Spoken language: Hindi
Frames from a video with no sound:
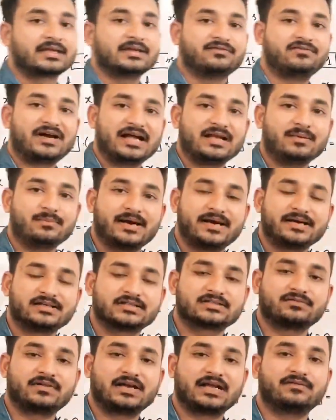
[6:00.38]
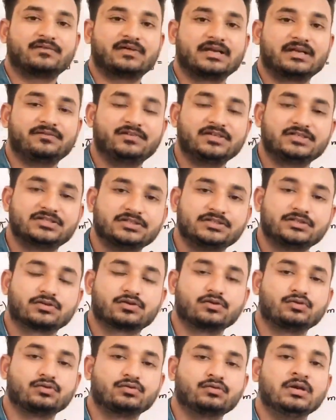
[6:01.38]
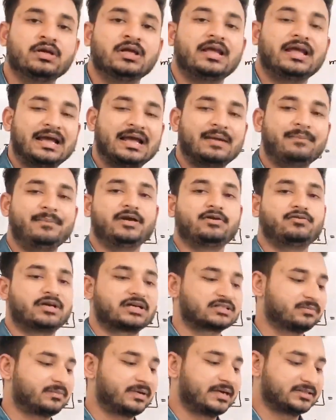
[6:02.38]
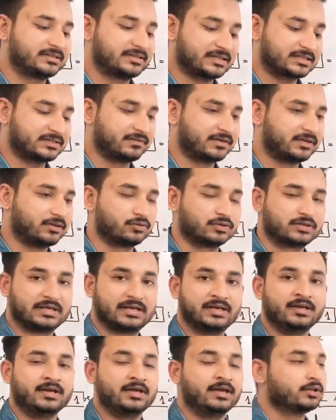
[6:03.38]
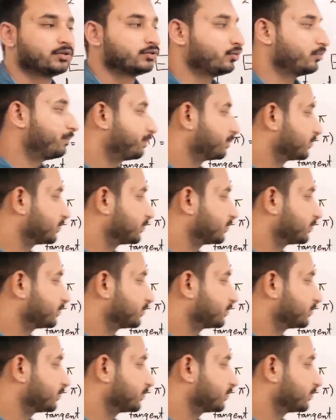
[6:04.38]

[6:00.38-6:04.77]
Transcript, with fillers: कि y माइनस वाई वन विच इज इक्वल टू एम इंटू एक्स माइनस एक्स वन होता है तो